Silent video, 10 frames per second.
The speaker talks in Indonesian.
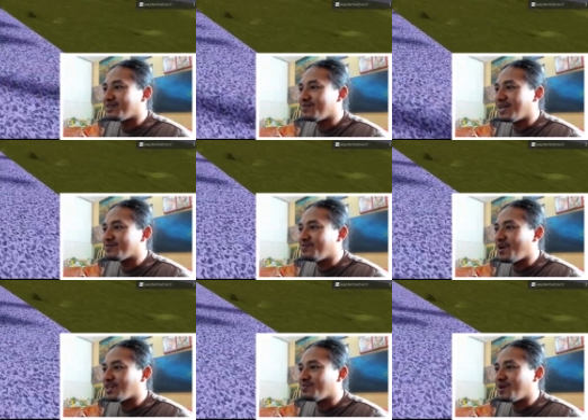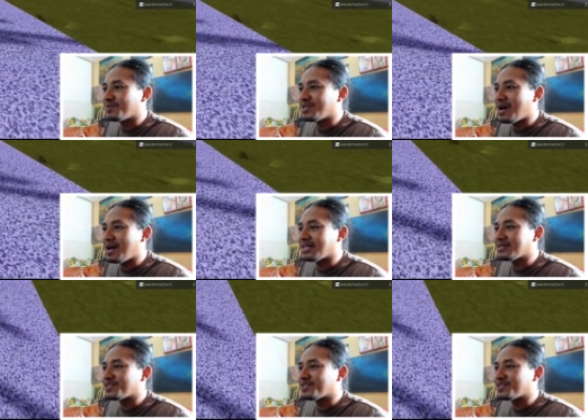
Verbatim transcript: rumah rumahnya SpongeBob sama